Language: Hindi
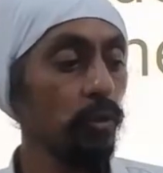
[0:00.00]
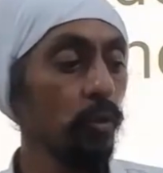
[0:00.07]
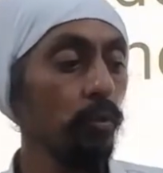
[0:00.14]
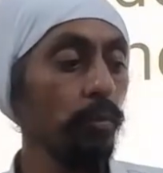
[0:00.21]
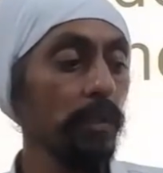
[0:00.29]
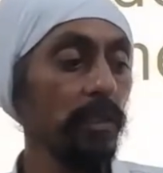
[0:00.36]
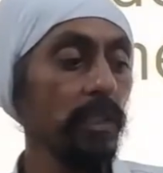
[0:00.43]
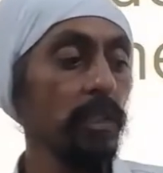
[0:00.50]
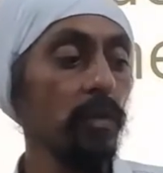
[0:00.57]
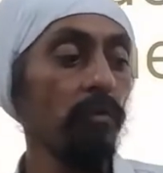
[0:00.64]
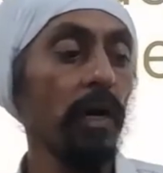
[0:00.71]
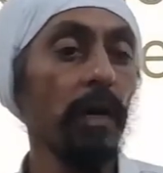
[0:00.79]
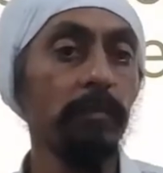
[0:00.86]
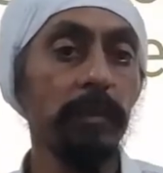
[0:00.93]
जो बच्चे
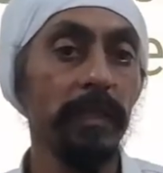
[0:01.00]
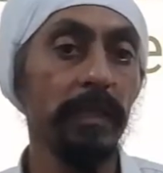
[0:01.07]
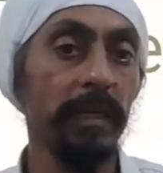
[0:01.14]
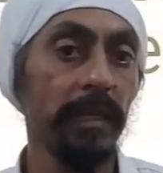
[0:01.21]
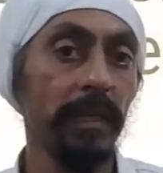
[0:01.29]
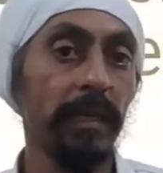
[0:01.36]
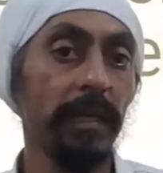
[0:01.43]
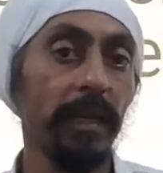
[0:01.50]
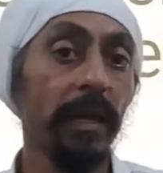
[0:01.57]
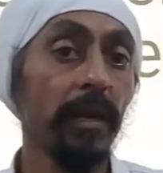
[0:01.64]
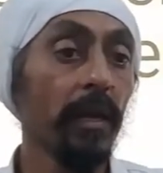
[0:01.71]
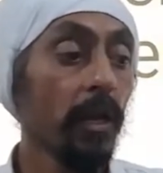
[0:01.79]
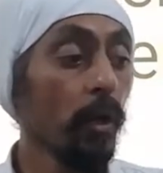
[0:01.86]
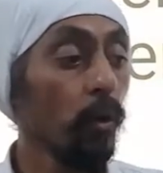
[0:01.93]
जवाब दे रहे
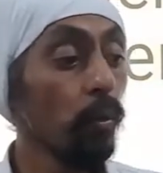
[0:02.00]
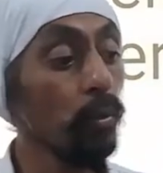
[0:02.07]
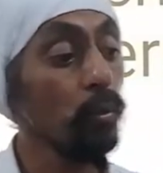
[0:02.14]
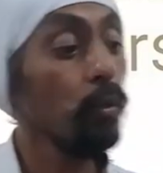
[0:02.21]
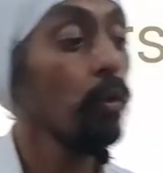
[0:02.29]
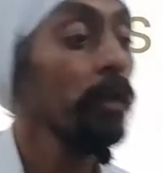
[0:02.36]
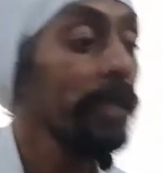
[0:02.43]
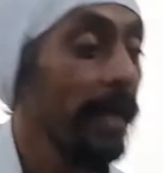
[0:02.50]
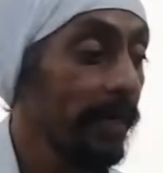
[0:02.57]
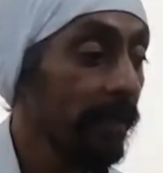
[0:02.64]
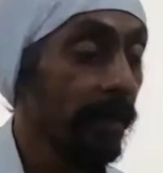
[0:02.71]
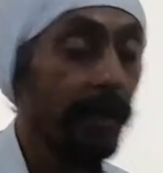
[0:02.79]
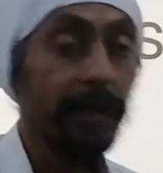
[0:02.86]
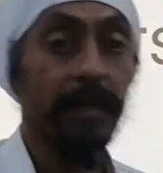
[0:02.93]
हैं उनको
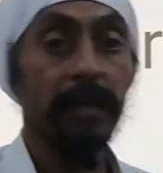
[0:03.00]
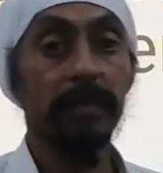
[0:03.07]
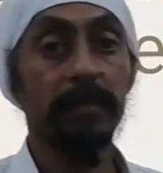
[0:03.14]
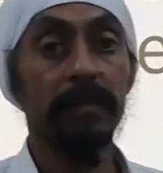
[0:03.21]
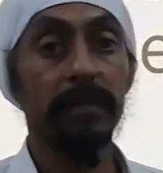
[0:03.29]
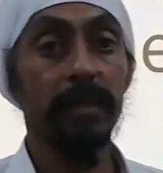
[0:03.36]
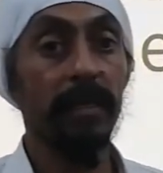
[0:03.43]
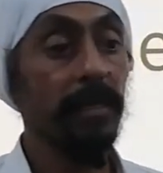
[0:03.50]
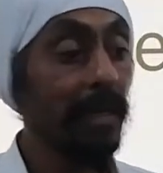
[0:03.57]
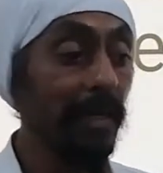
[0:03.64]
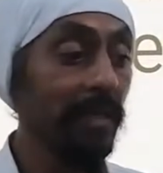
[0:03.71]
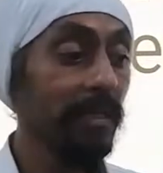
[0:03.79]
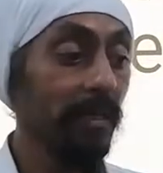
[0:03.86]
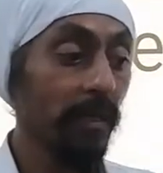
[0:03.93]
अटेंड करने लगते हैं
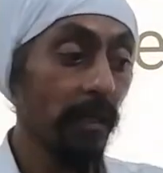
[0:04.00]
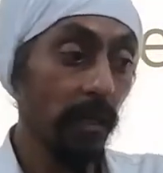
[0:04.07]
नहीं